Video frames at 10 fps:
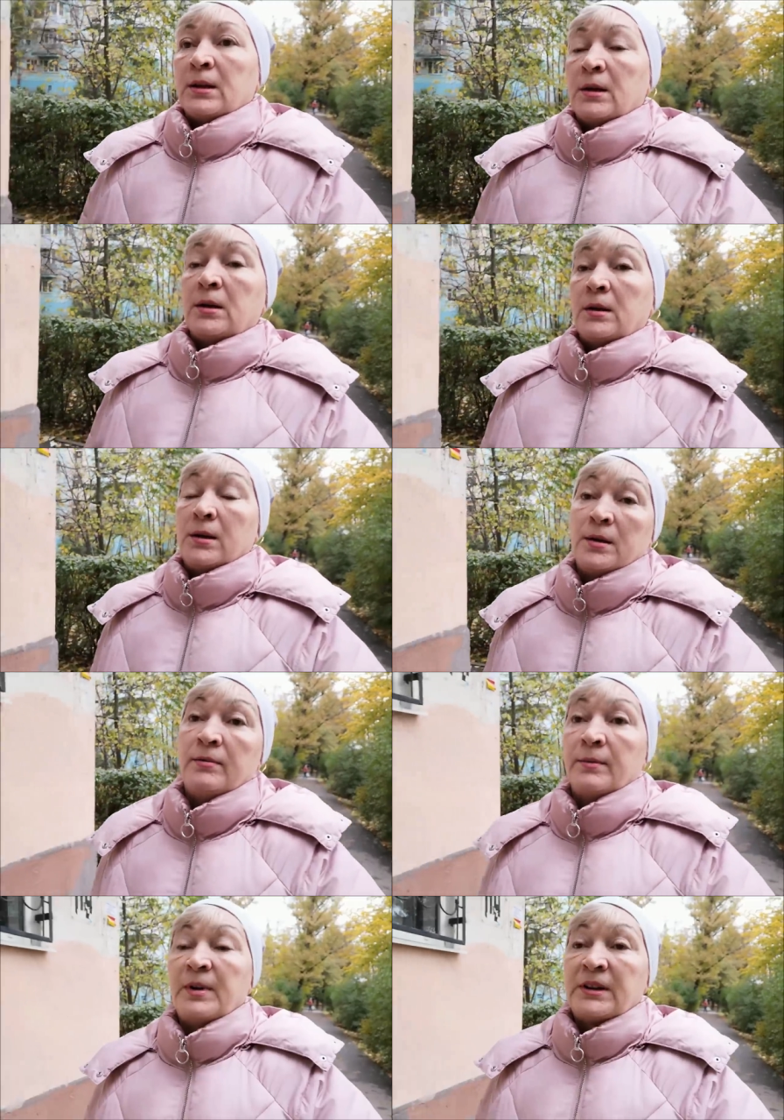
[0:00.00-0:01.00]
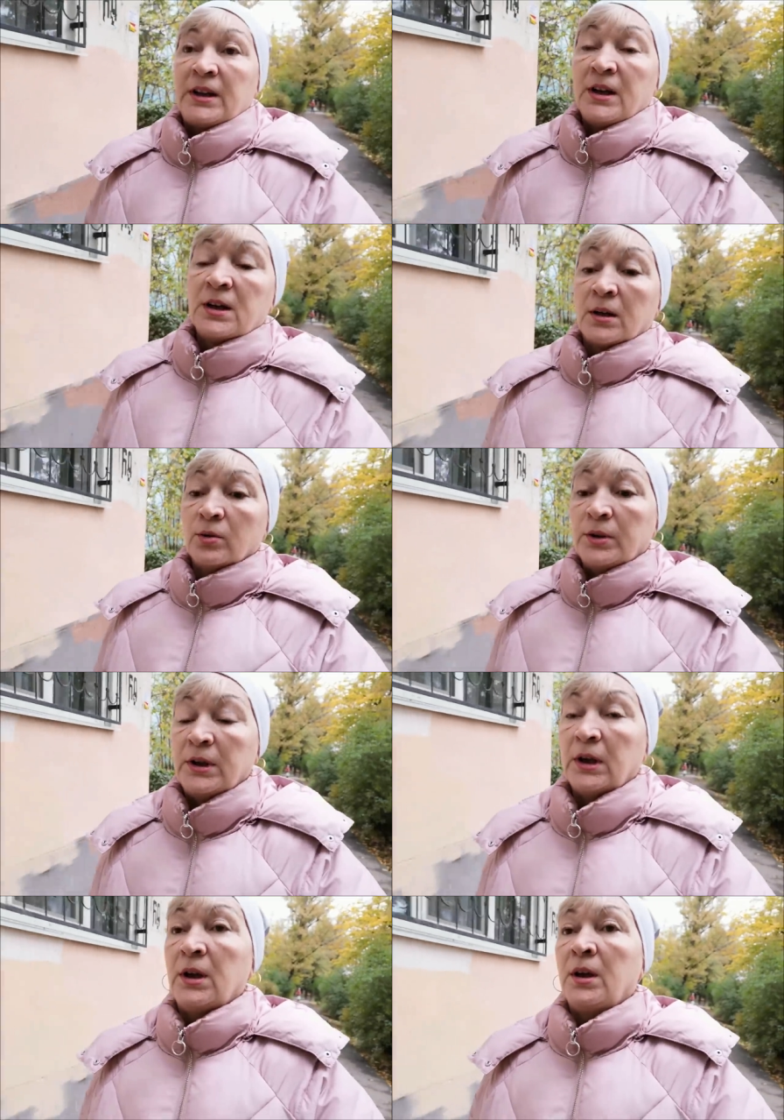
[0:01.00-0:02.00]
А, батареи
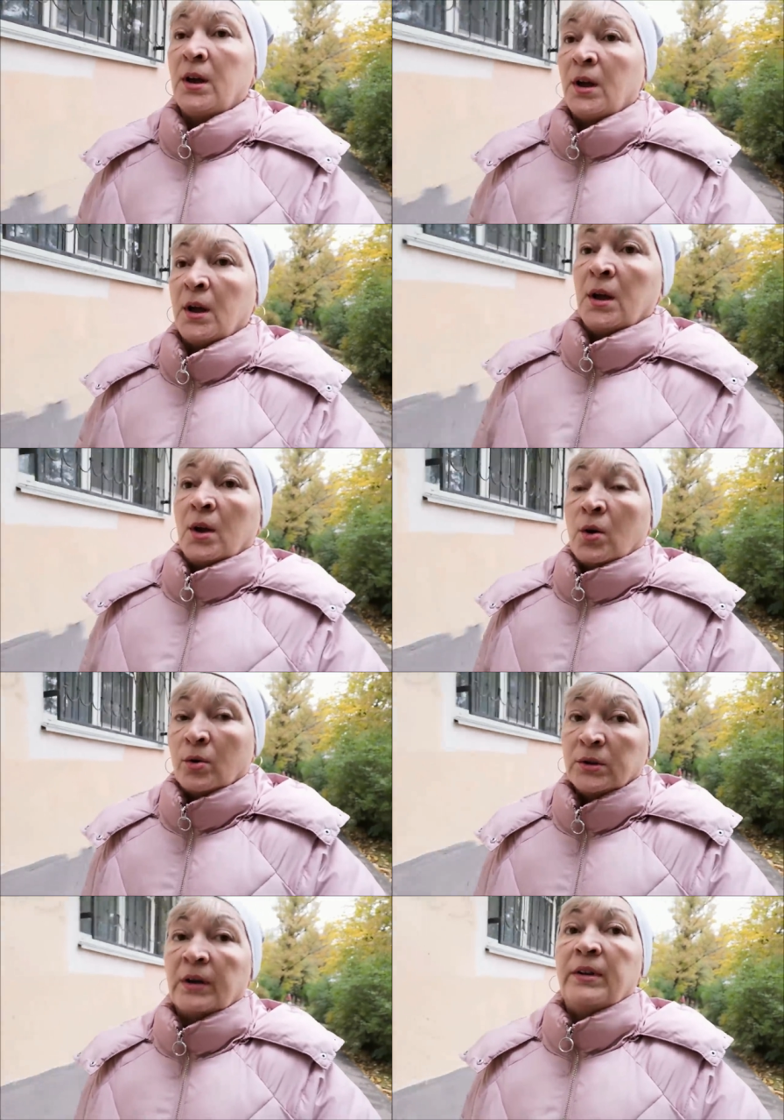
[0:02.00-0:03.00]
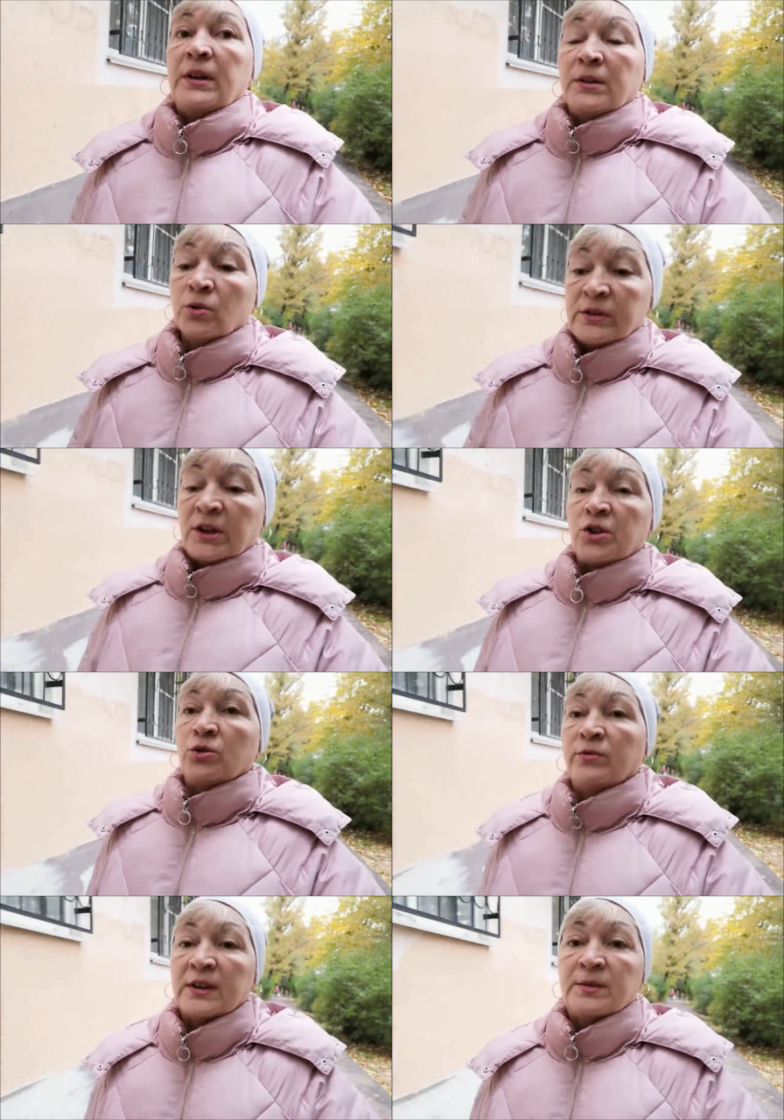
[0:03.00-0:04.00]
холодные он говорит, ну,
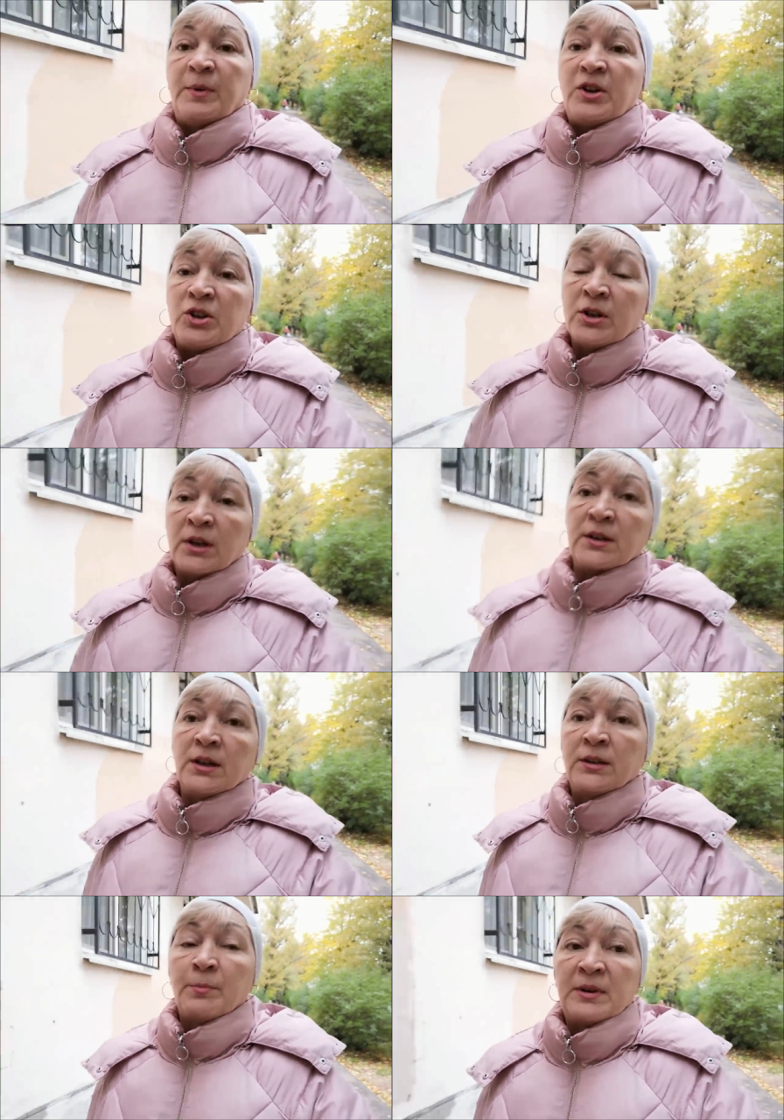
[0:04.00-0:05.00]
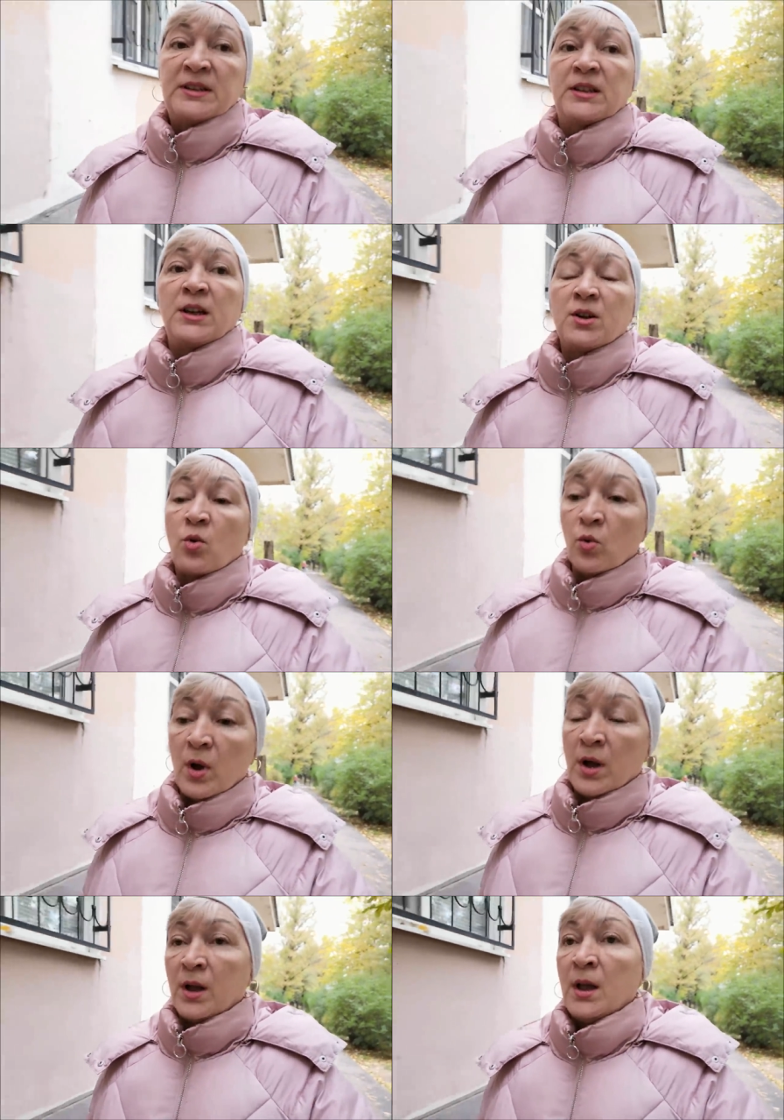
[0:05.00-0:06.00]
значит, у вас причина где-то по
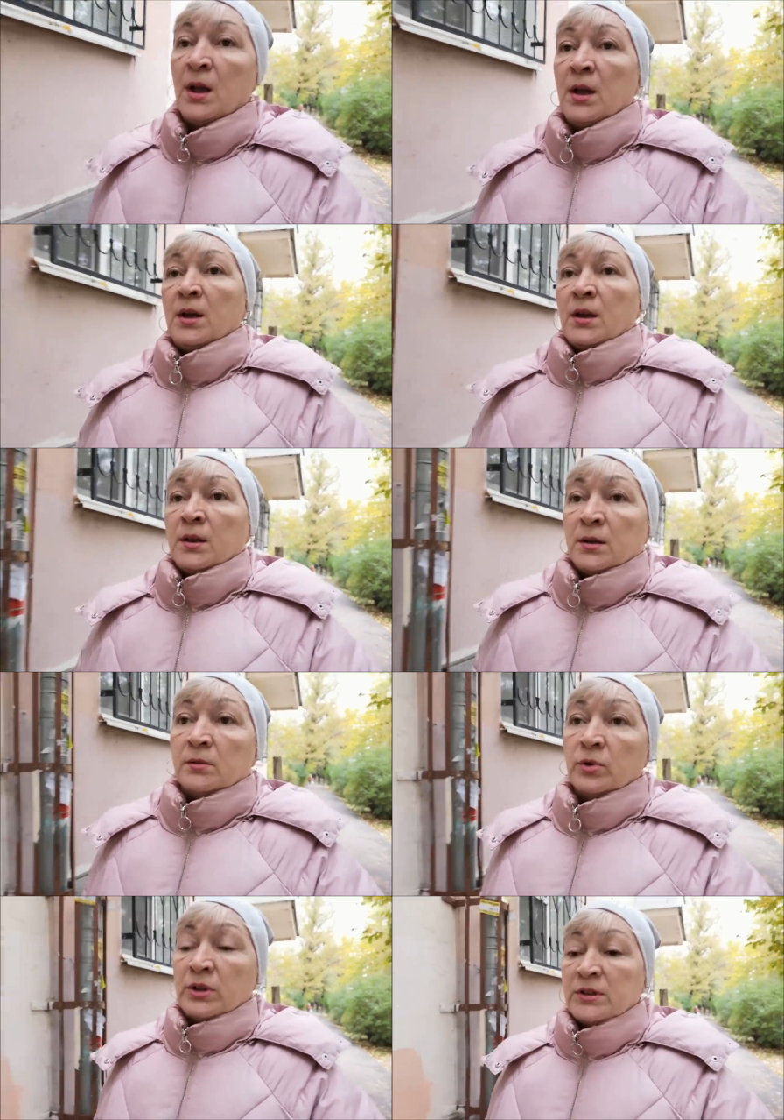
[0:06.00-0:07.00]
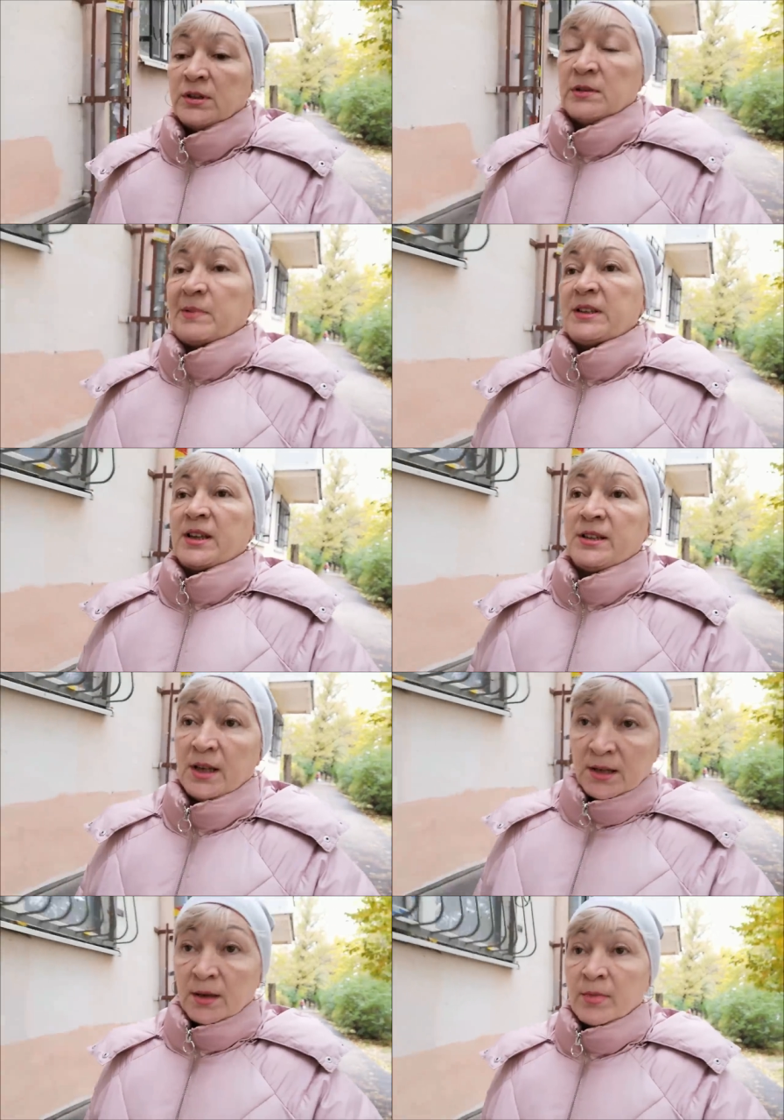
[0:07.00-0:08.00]
стояку. Вот идите по
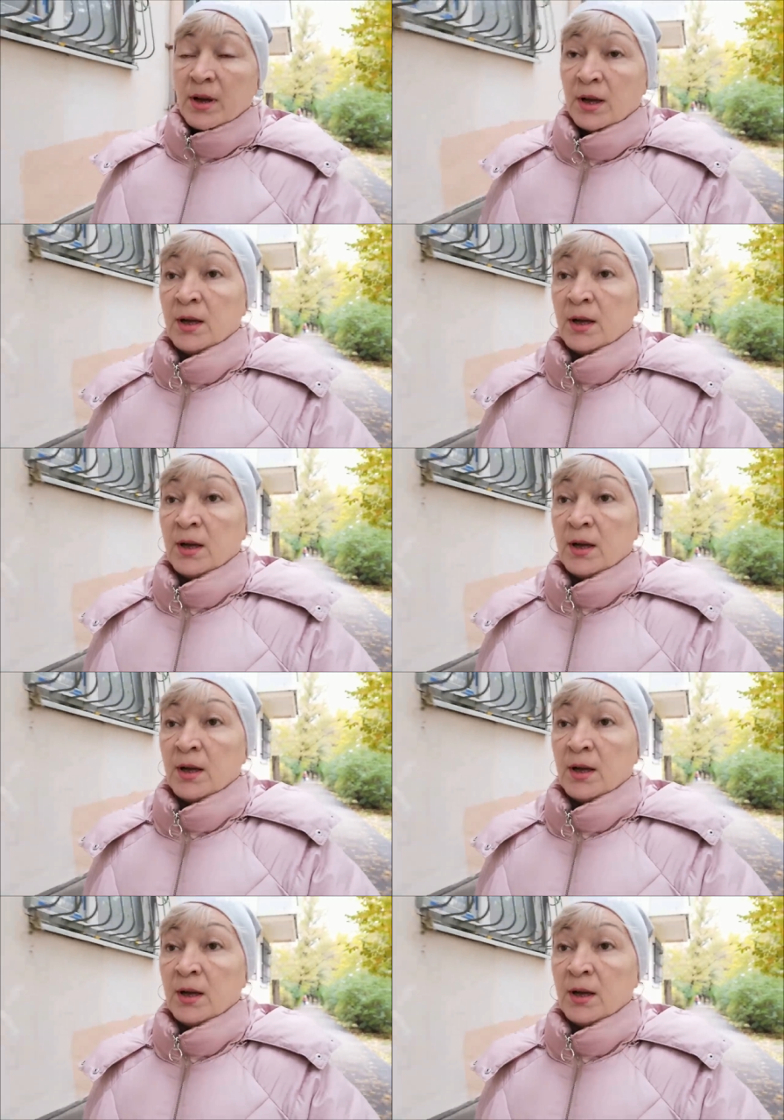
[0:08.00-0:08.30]
соседям,